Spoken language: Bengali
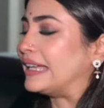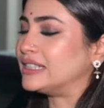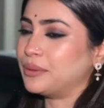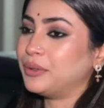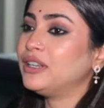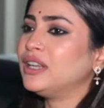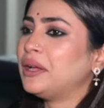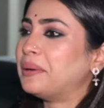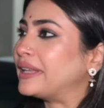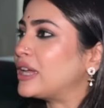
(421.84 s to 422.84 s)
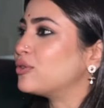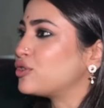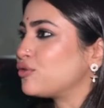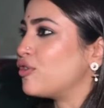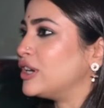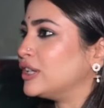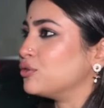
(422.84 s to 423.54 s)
রেগে যাবে মানে কেউ কিছু করলে